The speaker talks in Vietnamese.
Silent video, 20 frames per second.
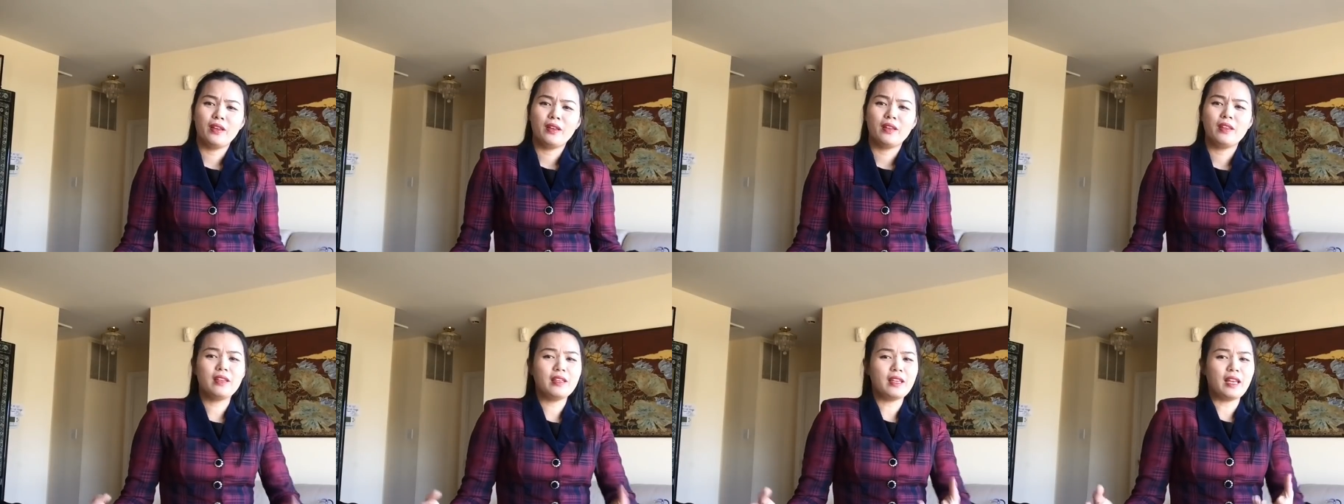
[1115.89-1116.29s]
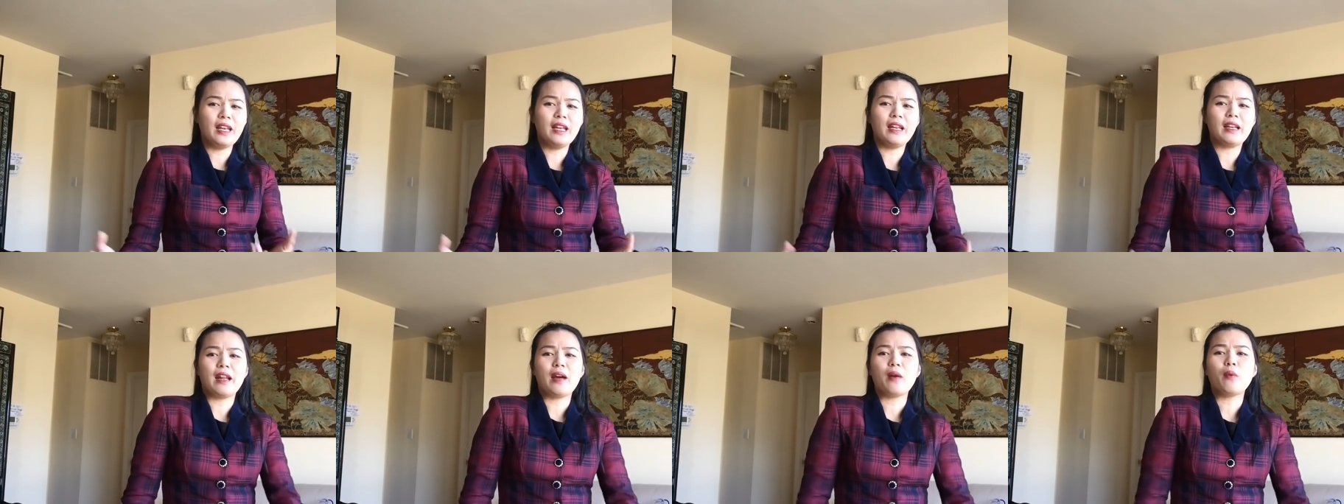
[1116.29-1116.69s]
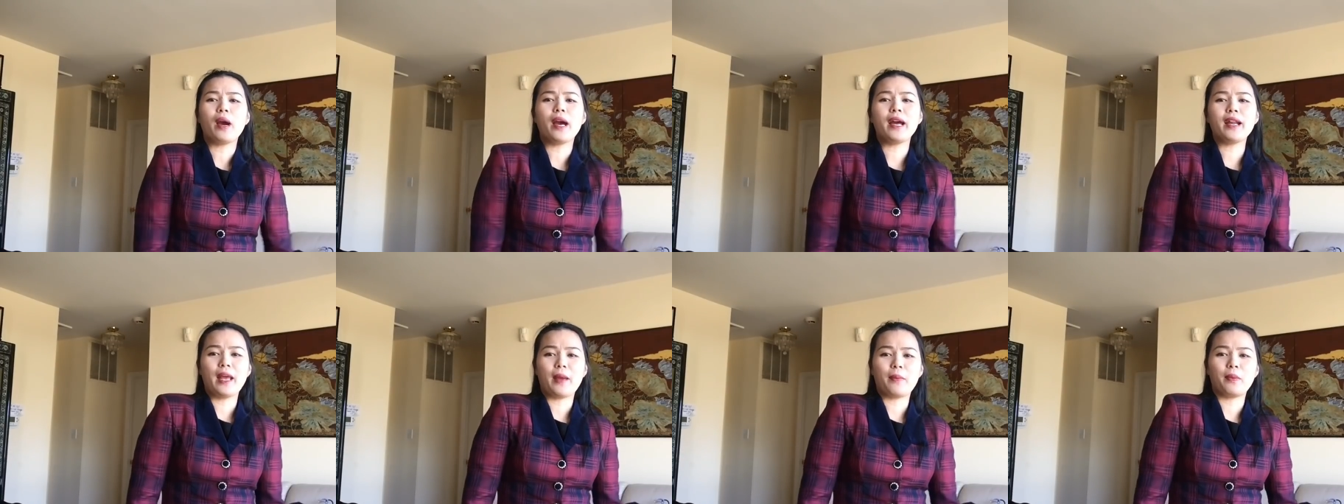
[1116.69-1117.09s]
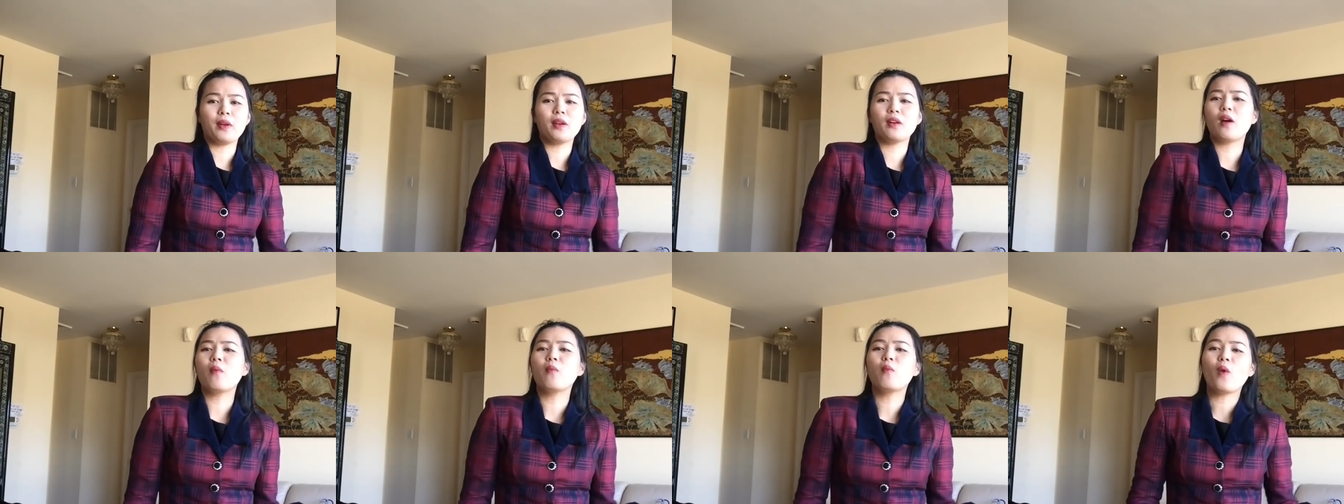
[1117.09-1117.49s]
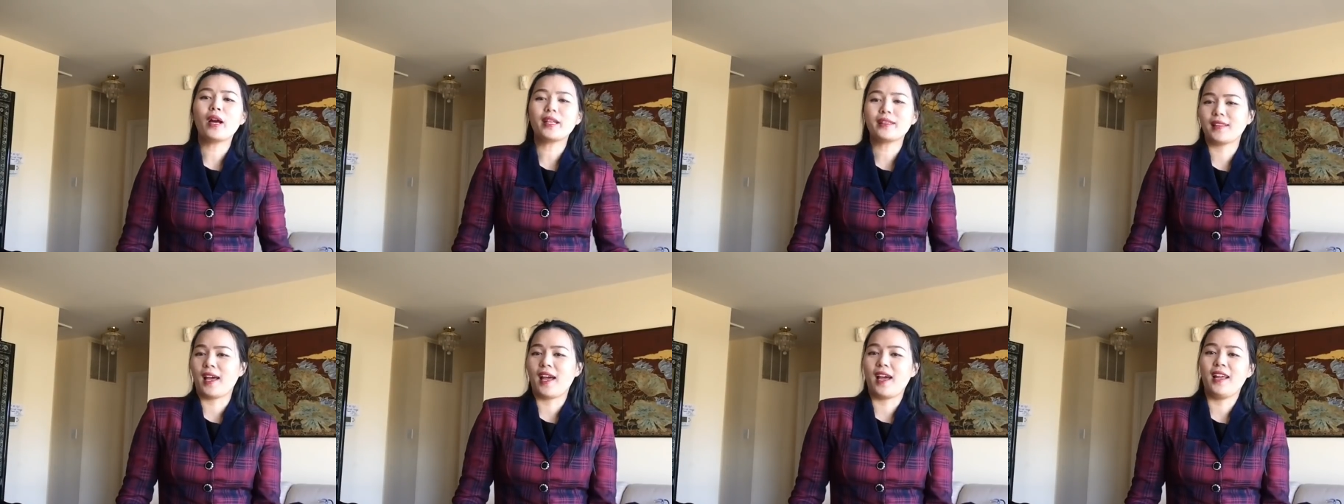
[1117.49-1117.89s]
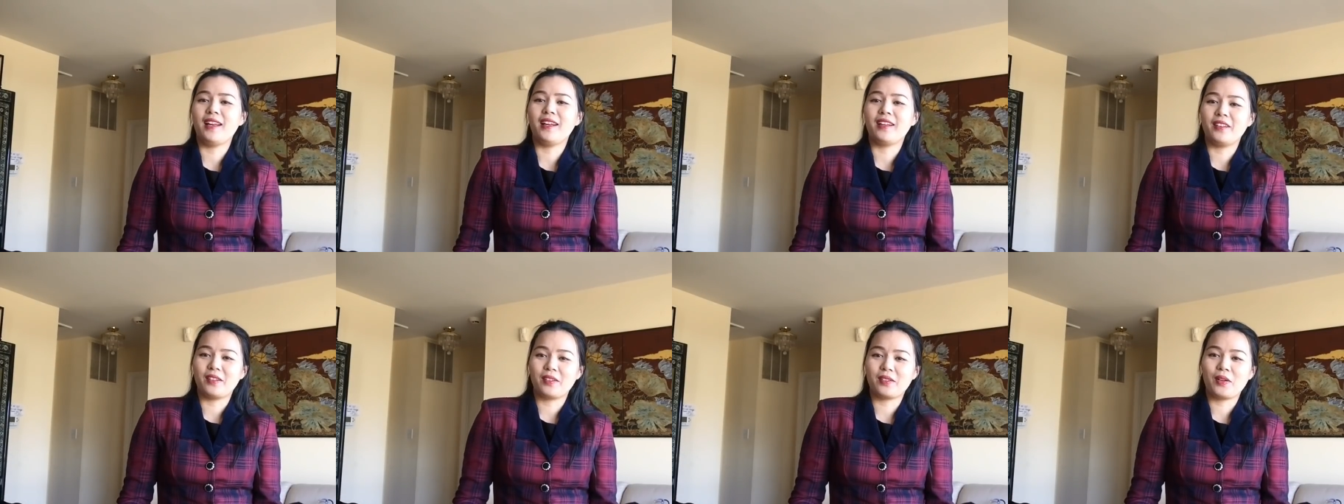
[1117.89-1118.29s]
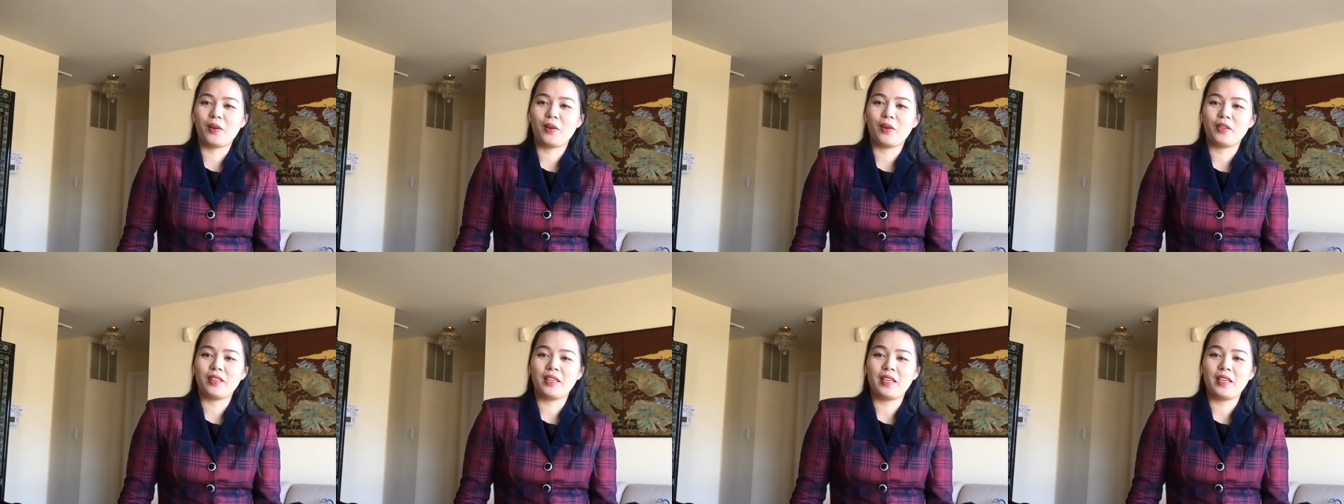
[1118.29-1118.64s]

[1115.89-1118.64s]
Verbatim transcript: như vậy là đã quá đẹp, nó không quá tệ là được rồi.